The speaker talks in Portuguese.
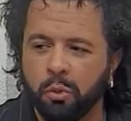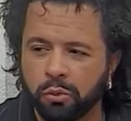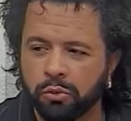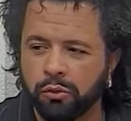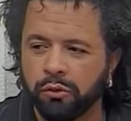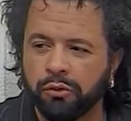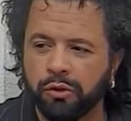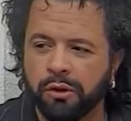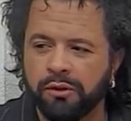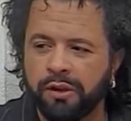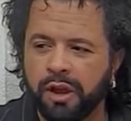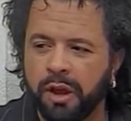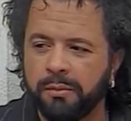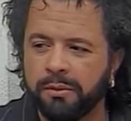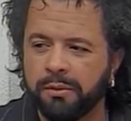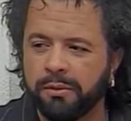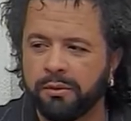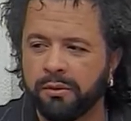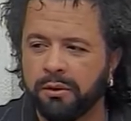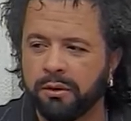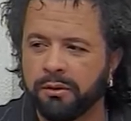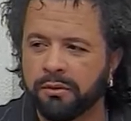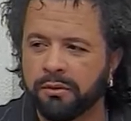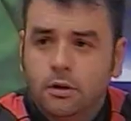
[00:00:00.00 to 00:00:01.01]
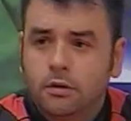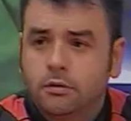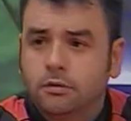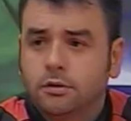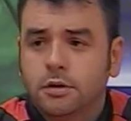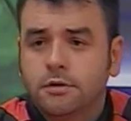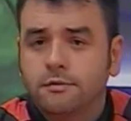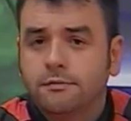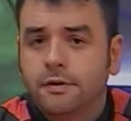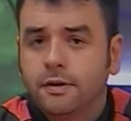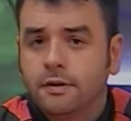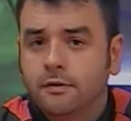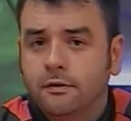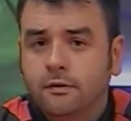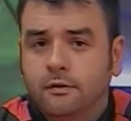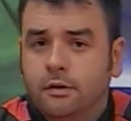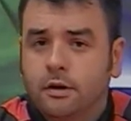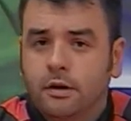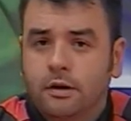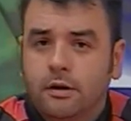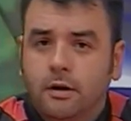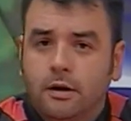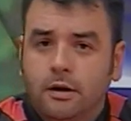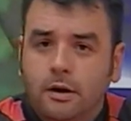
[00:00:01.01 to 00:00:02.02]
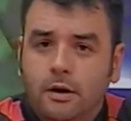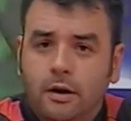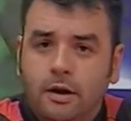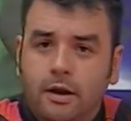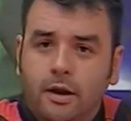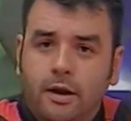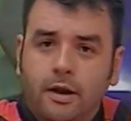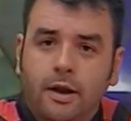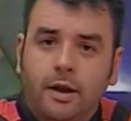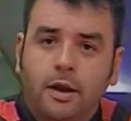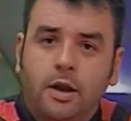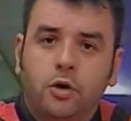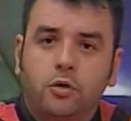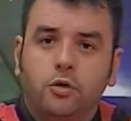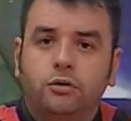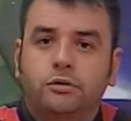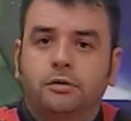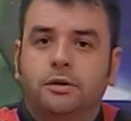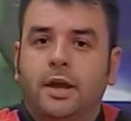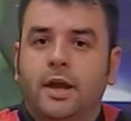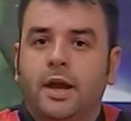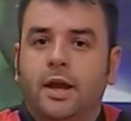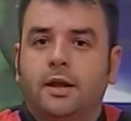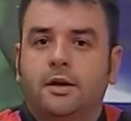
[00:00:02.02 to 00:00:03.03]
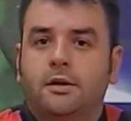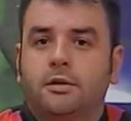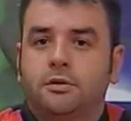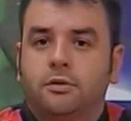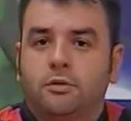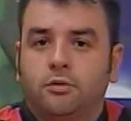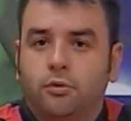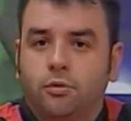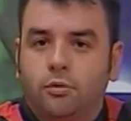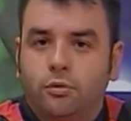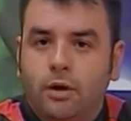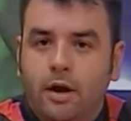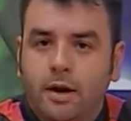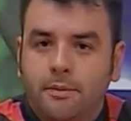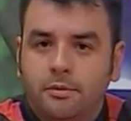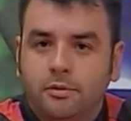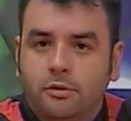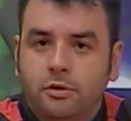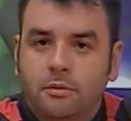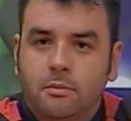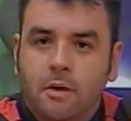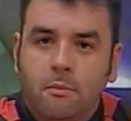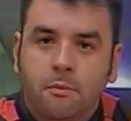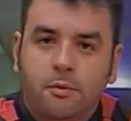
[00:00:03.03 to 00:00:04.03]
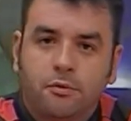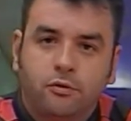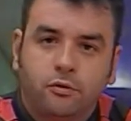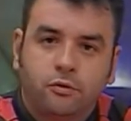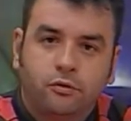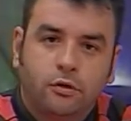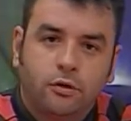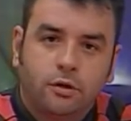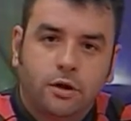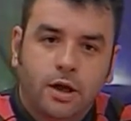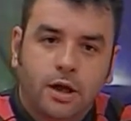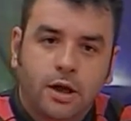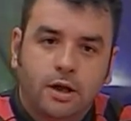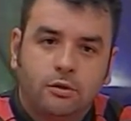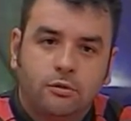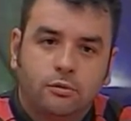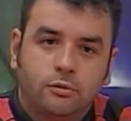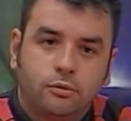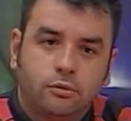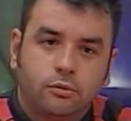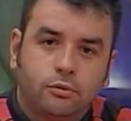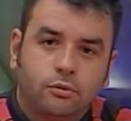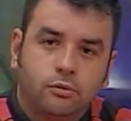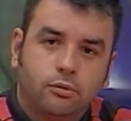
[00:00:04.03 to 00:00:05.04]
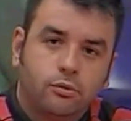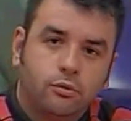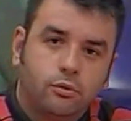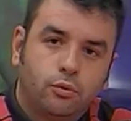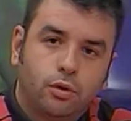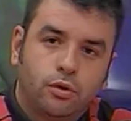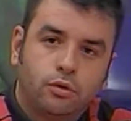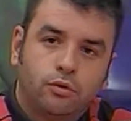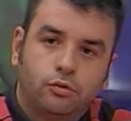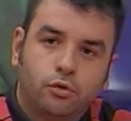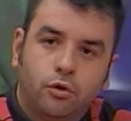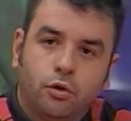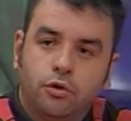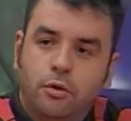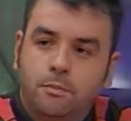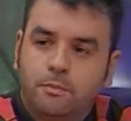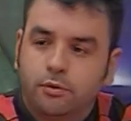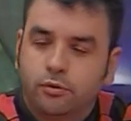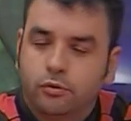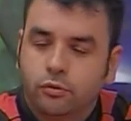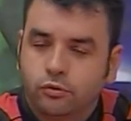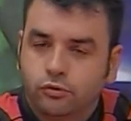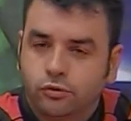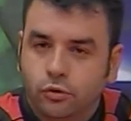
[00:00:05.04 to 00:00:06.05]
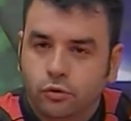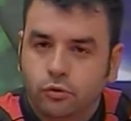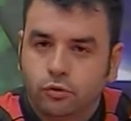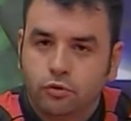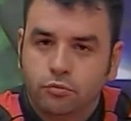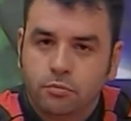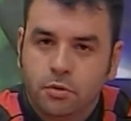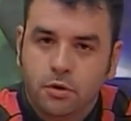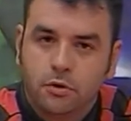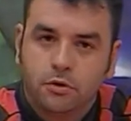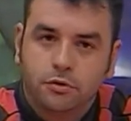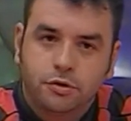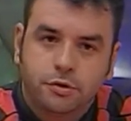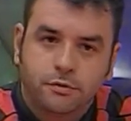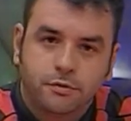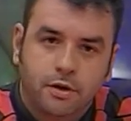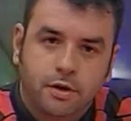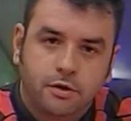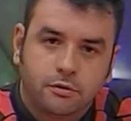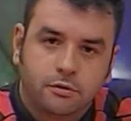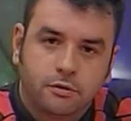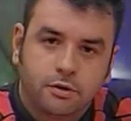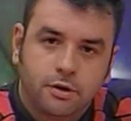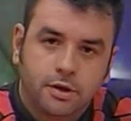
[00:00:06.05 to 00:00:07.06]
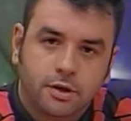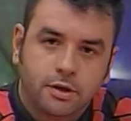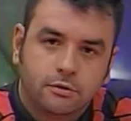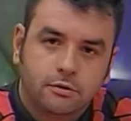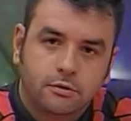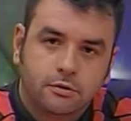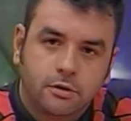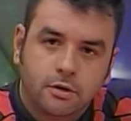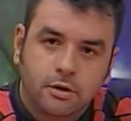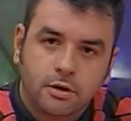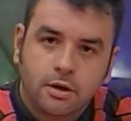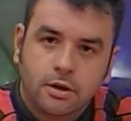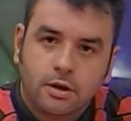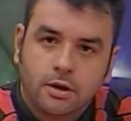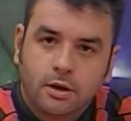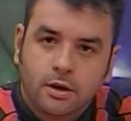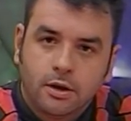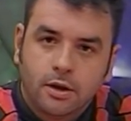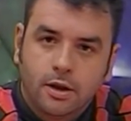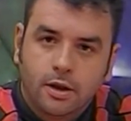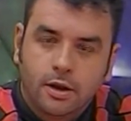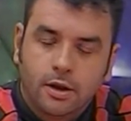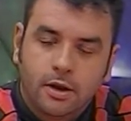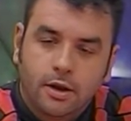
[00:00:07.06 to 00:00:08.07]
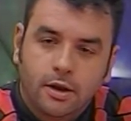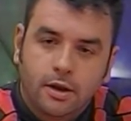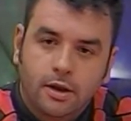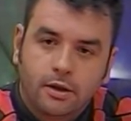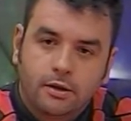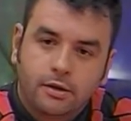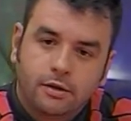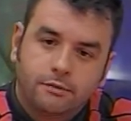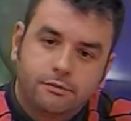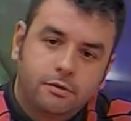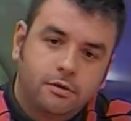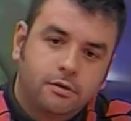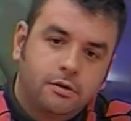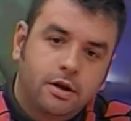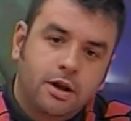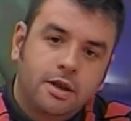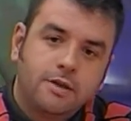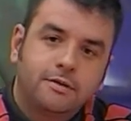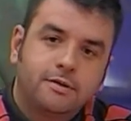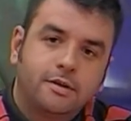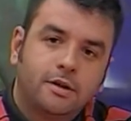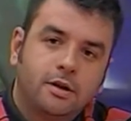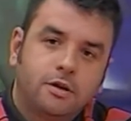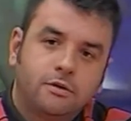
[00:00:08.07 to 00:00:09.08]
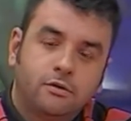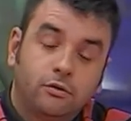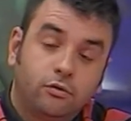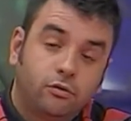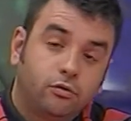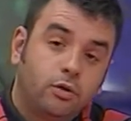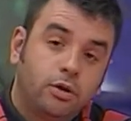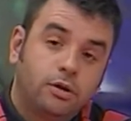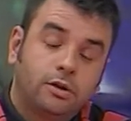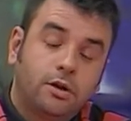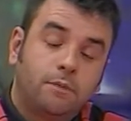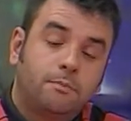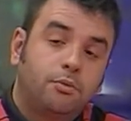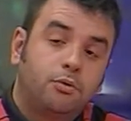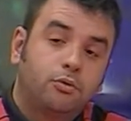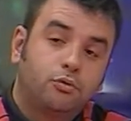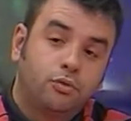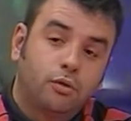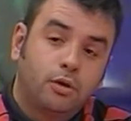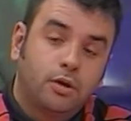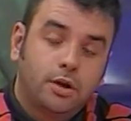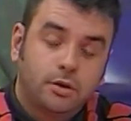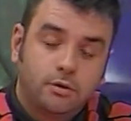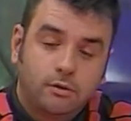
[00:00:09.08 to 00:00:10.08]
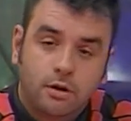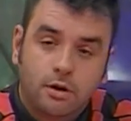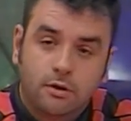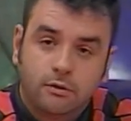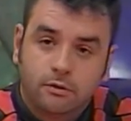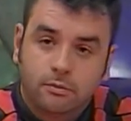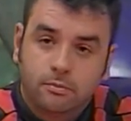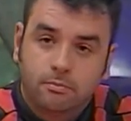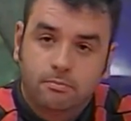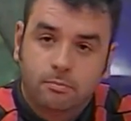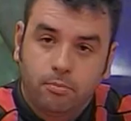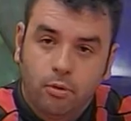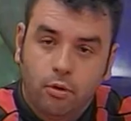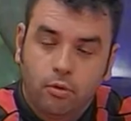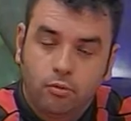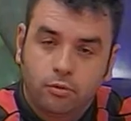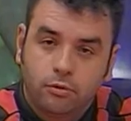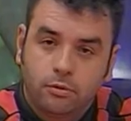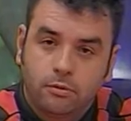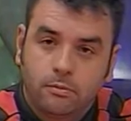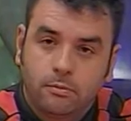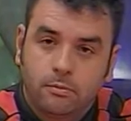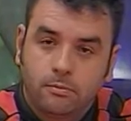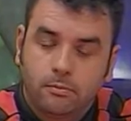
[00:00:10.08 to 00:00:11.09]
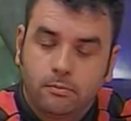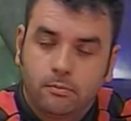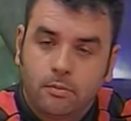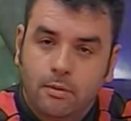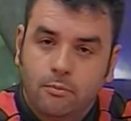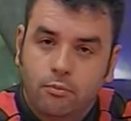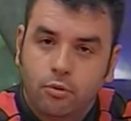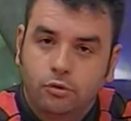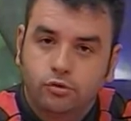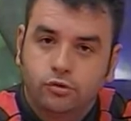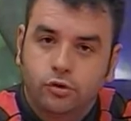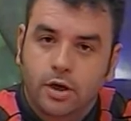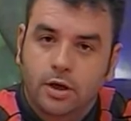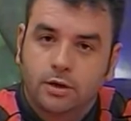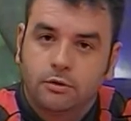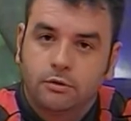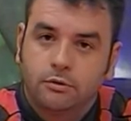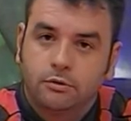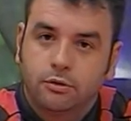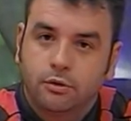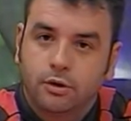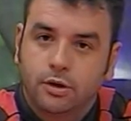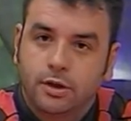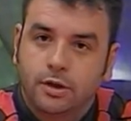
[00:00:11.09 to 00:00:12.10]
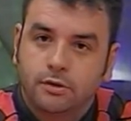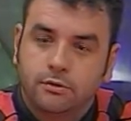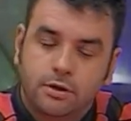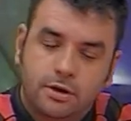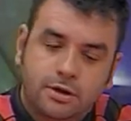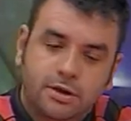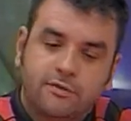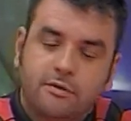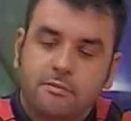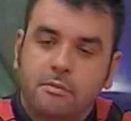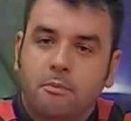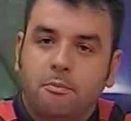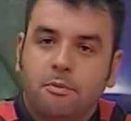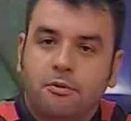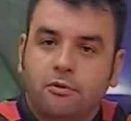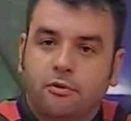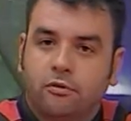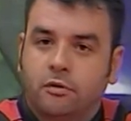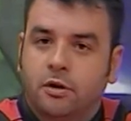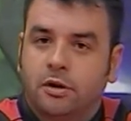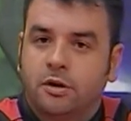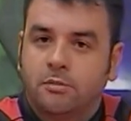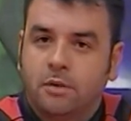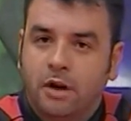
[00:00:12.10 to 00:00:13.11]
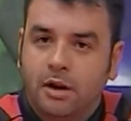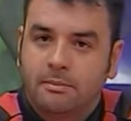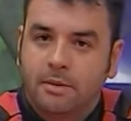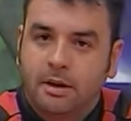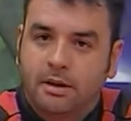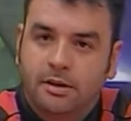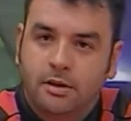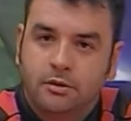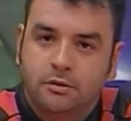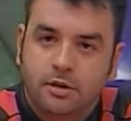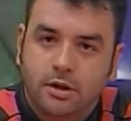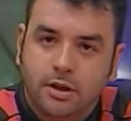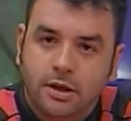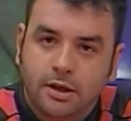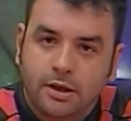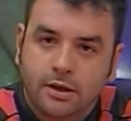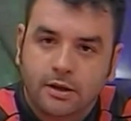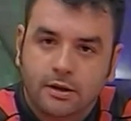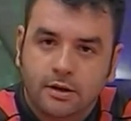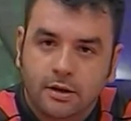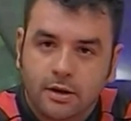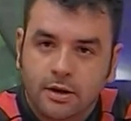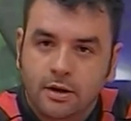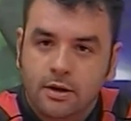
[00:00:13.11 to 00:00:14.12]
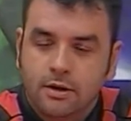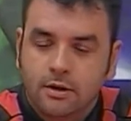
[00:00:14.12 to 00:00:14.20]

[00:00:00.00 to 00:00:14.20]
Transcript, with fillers: Um dos dois árbitros Não, tem vezes que é, é erro técnico, o árbitro está mal posicionado, o, o, Antônio apitou o jogo domingo, eu estive lá em Toledo, é, teve três lances, um até para o Toledo, um lance bom, uma boa jogada do Toledo, ele estava mal posicionado, a bola bateu nele.